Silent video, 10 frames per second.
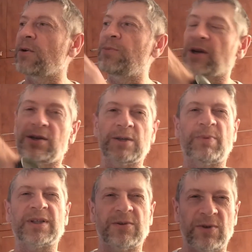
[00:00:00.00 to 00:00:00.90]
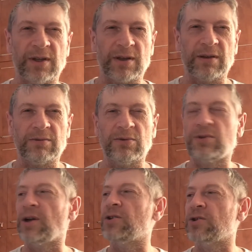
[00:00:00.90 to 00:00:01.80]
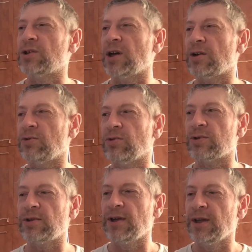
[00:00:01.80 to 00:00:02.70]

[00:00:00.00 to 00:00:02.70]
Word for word: Во-первых, есть подсветка. Ну, это, конечно, шикардос.